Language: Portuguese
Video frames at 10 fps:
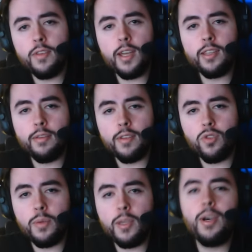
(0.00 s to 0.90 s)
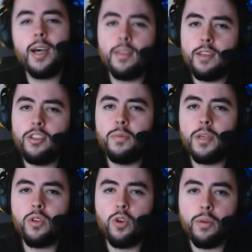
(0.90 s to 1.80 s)
enviar através do e-mail
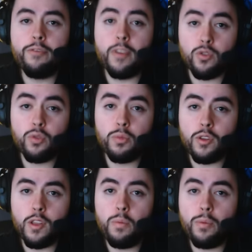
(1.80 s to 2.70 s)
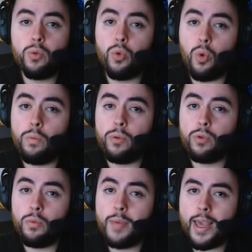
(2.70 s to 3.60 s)

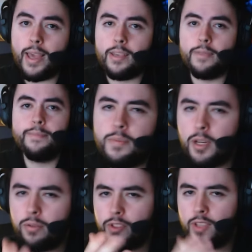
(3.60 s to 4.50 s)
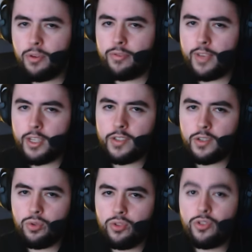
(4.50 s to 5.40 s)
atendimento@faustobotelho.com.br. Espero que você aproveite
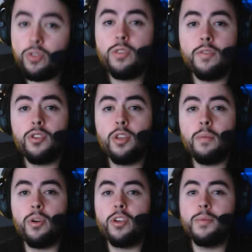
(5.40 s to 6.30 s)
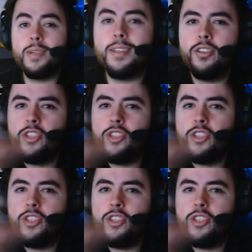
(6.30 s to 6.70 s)
esse curso e eu te vejo na próxima.